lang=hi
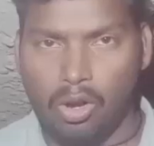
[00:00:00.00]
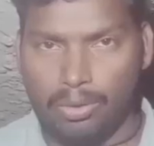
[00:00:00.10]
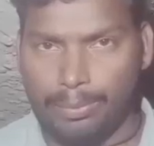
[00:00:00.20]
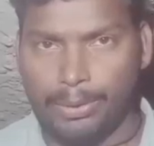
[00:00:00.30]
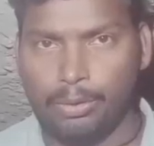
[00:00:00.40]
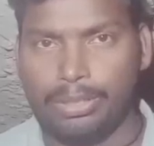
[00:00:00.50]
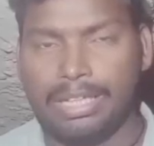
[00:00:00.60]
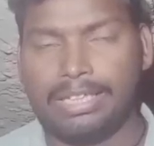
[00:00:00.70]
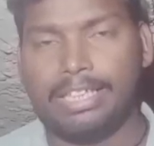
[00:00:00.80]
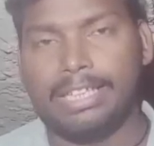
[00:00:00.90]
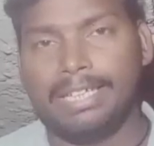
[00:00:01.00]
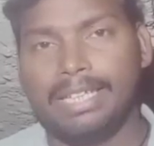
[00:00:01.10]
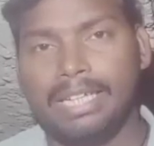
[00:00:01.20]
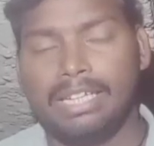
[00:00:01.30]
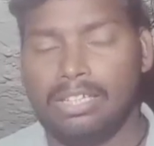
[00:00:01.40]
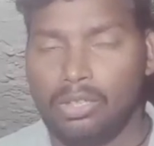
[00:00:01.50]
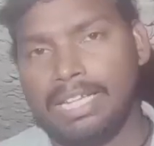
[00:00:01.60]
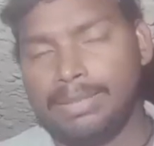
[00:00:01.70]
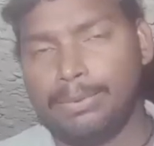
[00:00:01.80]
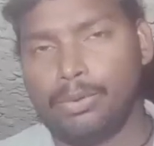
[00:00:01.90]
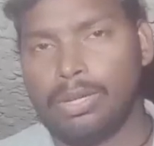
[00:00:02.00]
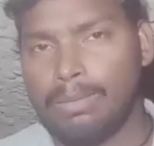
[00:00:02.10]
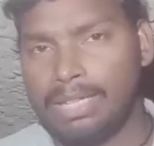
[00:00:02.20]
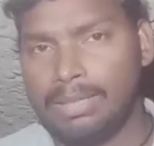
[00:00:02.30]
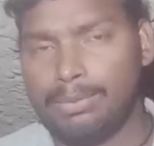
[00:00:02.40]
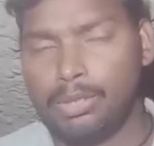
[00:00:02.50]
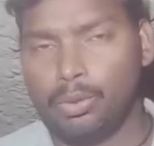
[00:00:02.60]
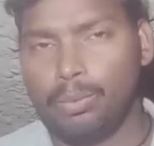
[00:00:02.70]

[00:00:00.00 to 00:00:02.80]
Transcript: और वीडियो देखते नहीं हैं भाई इस वीडियो के माध्यम से